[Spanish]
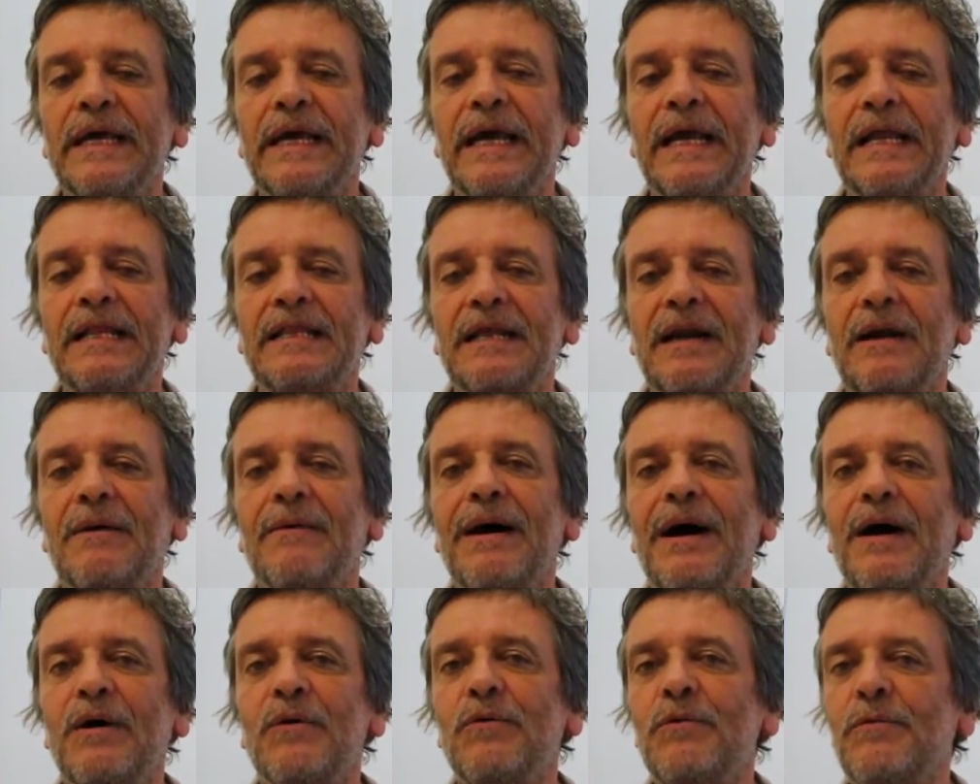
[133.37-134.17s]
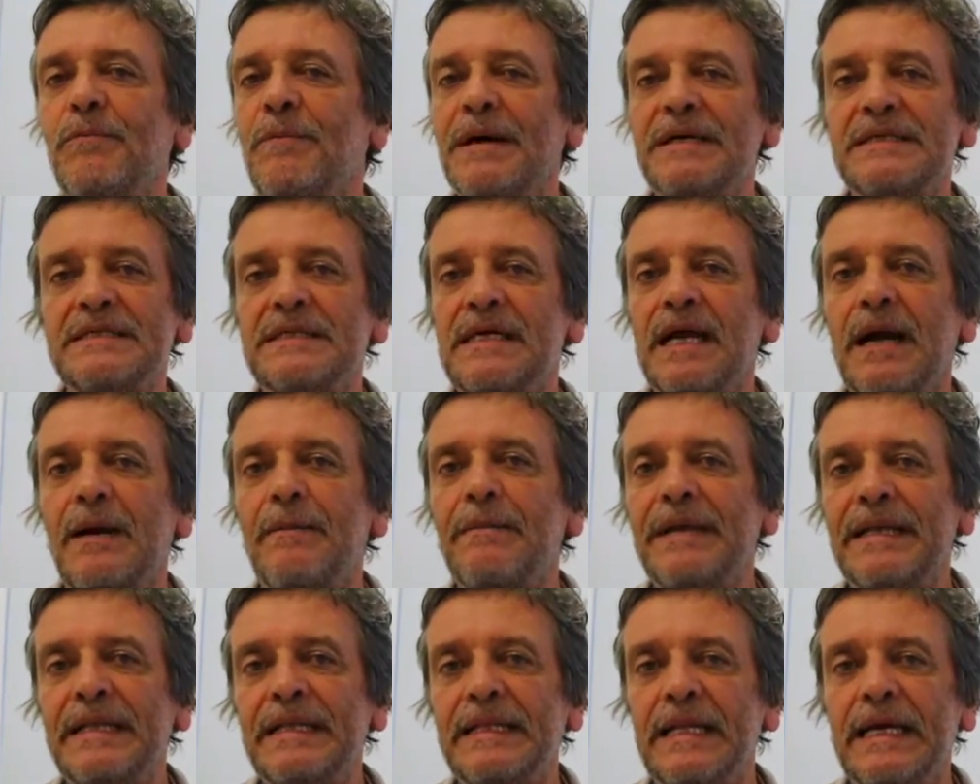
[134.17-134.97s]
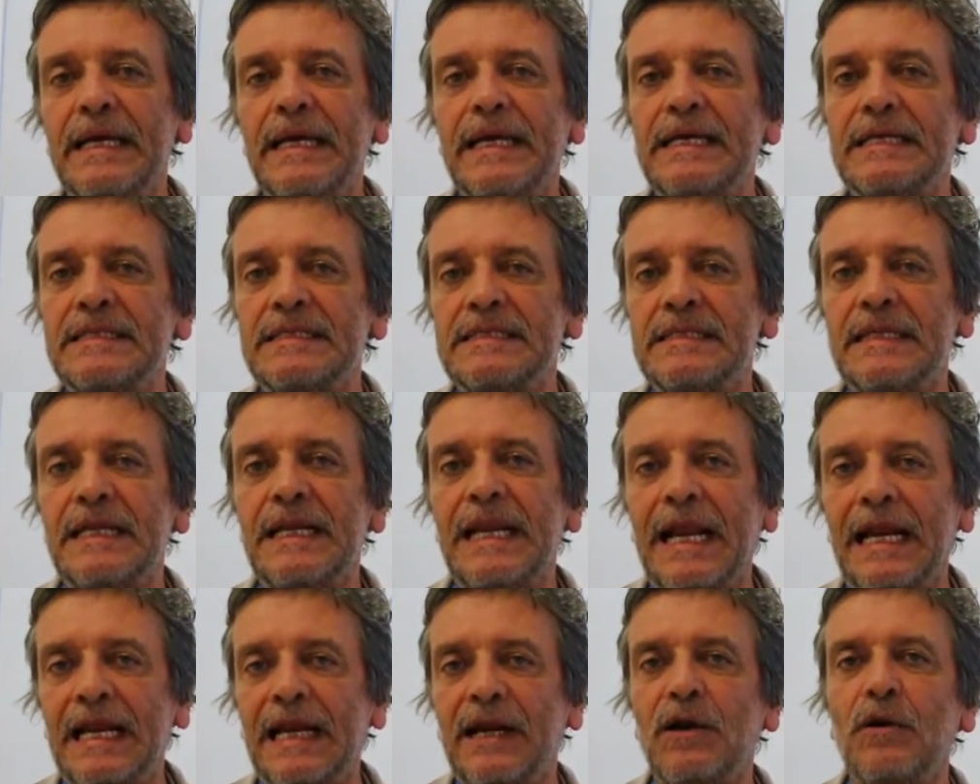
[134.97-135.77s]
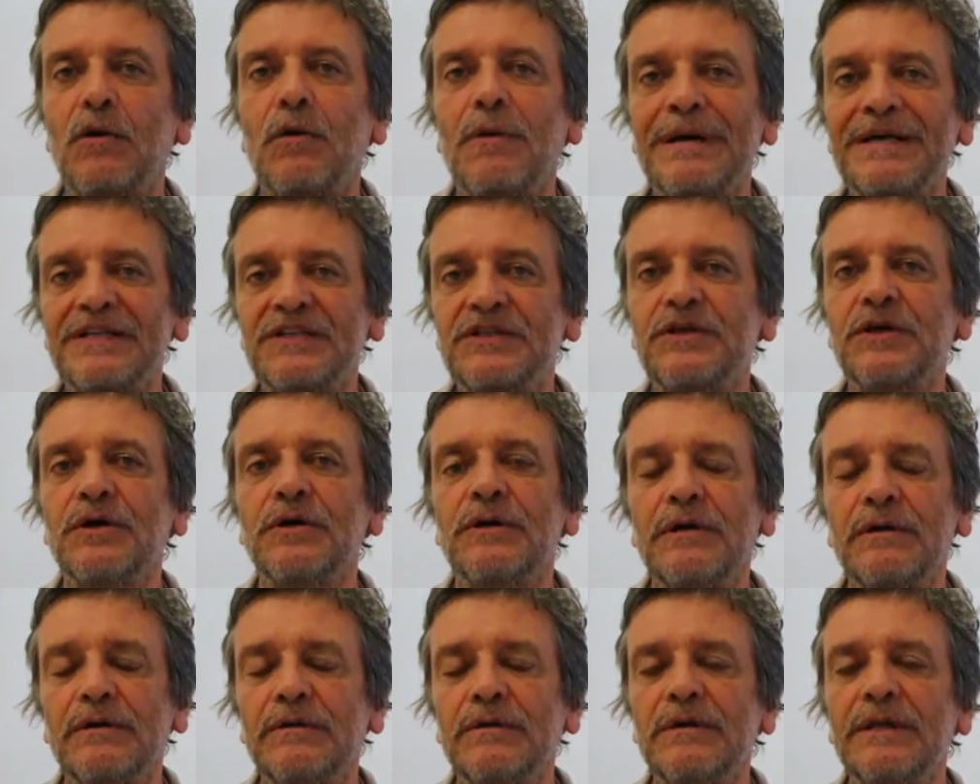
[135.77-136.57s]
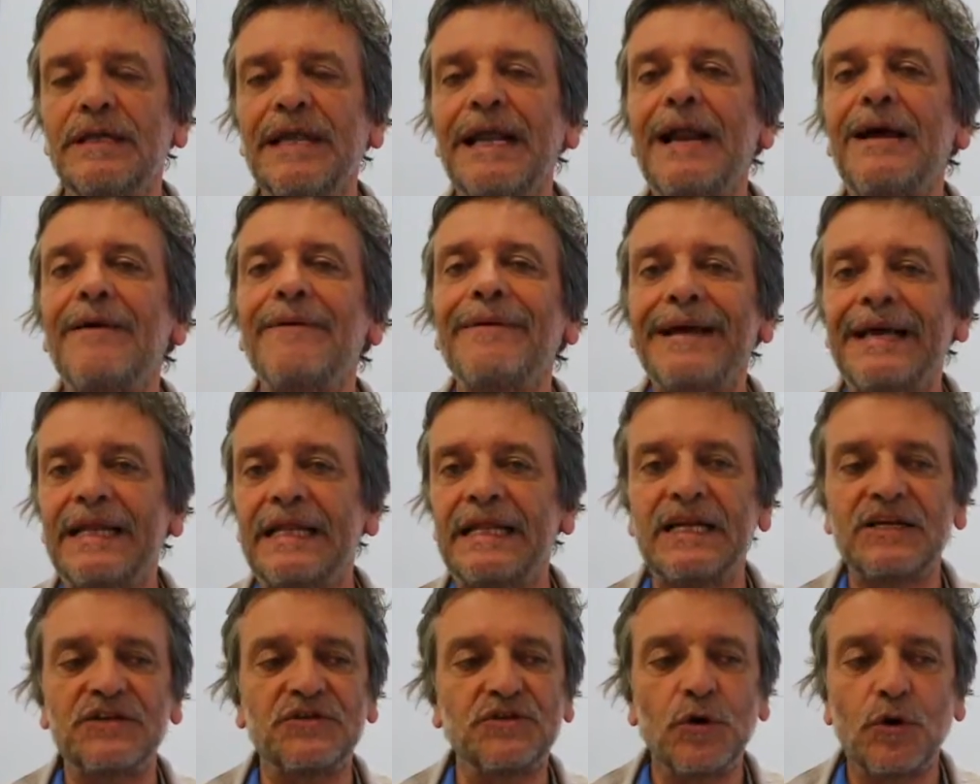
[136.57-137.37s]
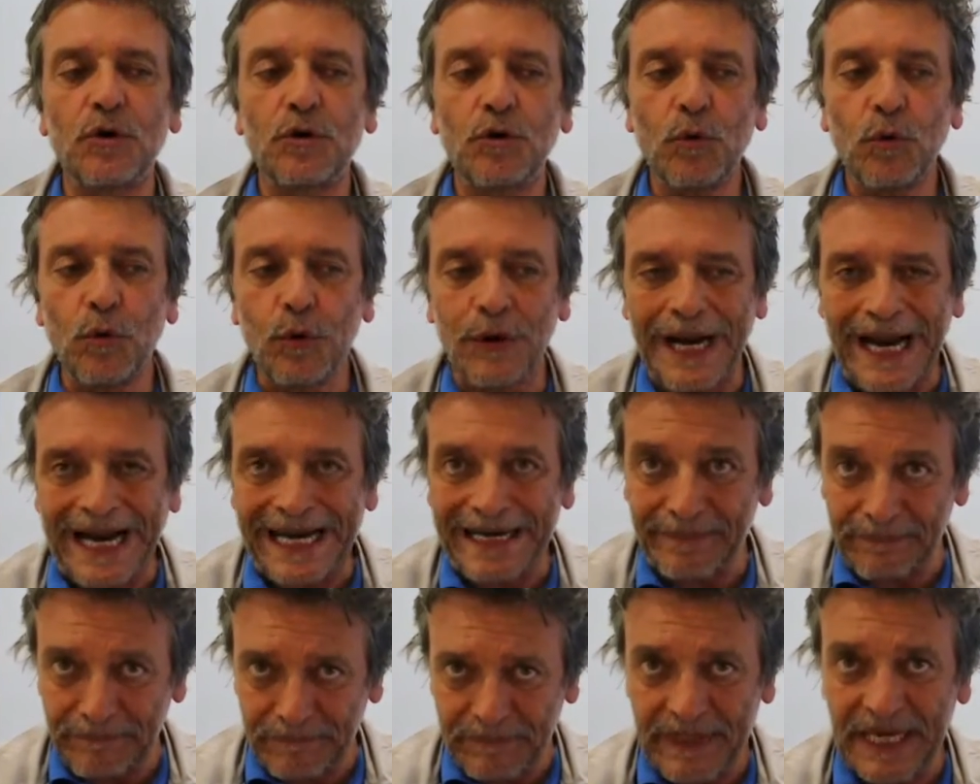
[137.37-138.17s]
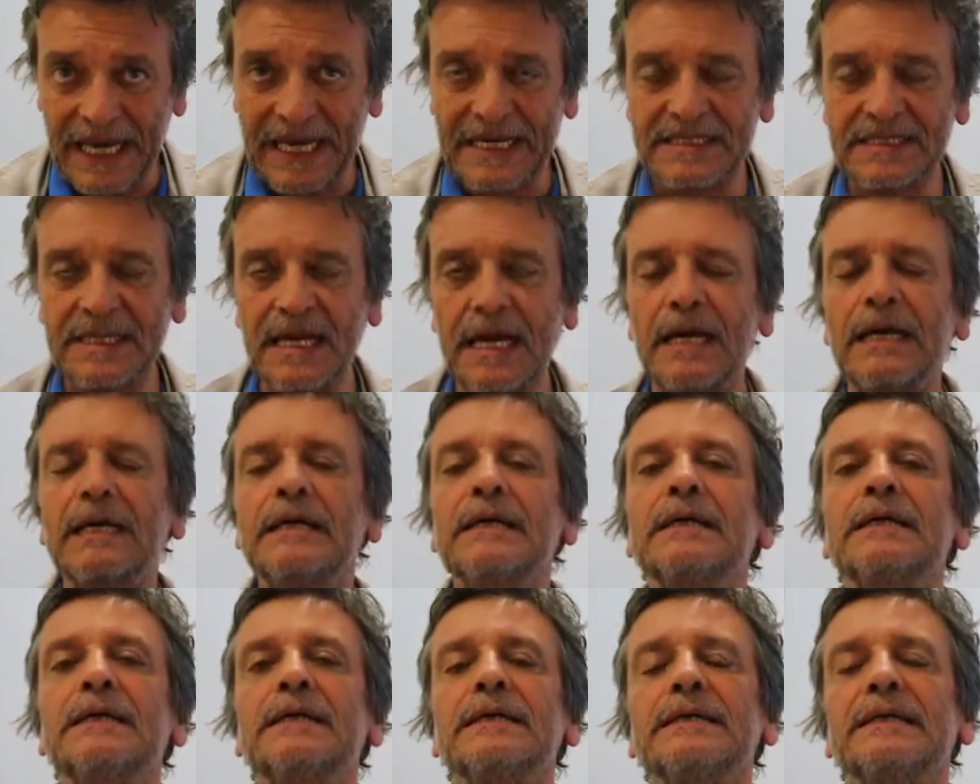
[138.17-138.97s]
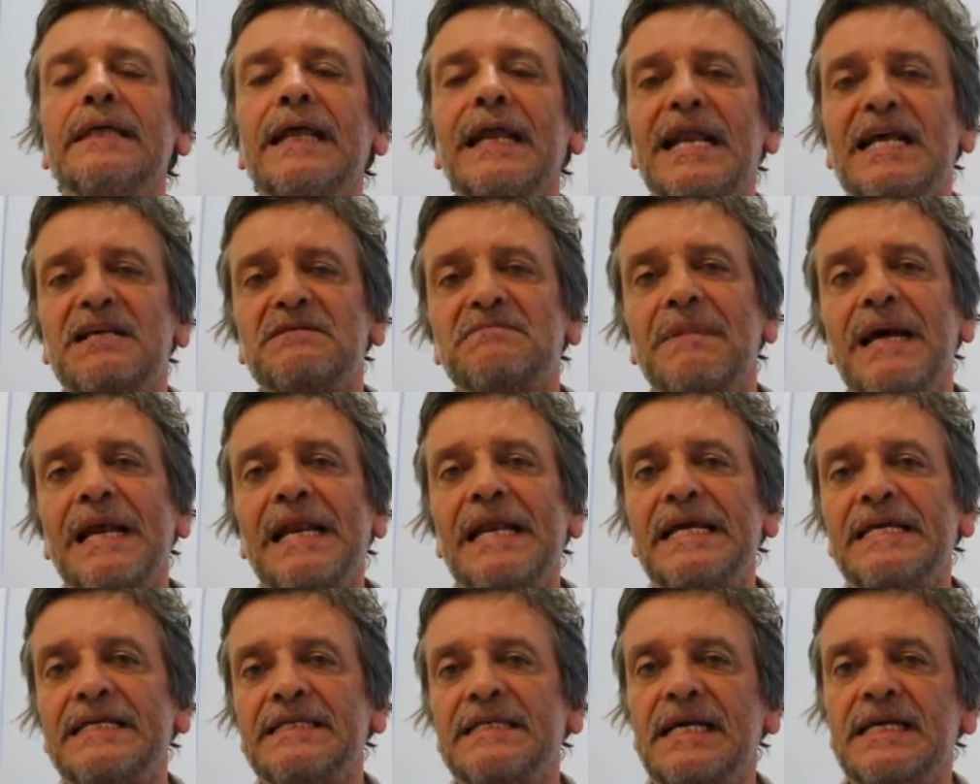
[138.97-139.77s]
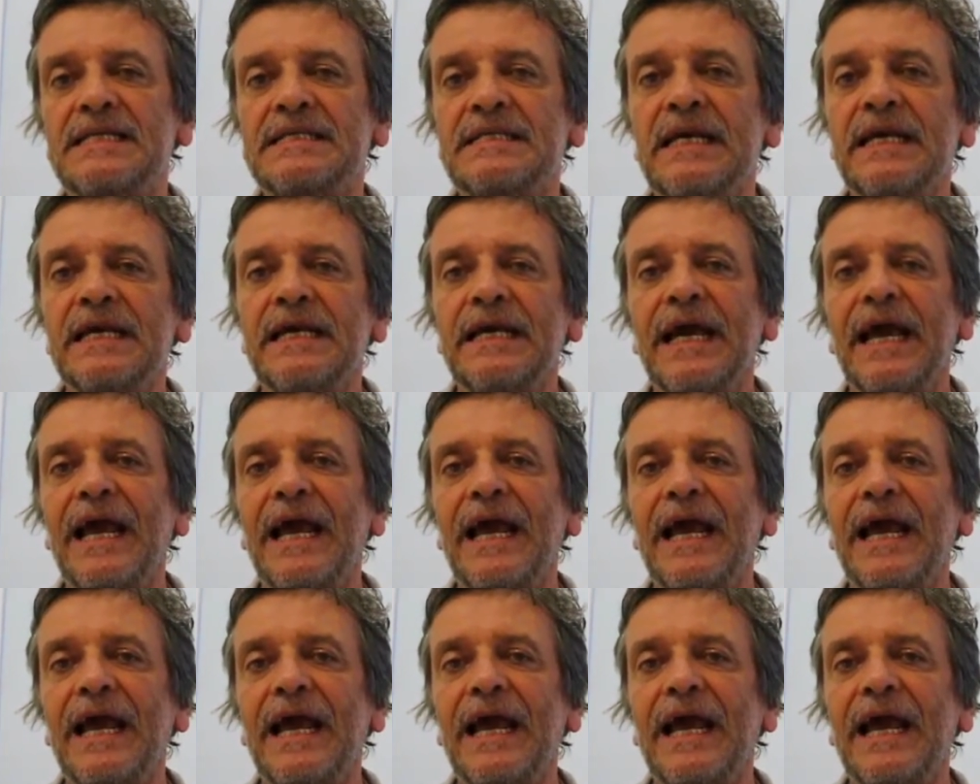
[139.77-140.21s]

El trabajo básicamente es la renovación de la vegetación o la limpieza de las malezas.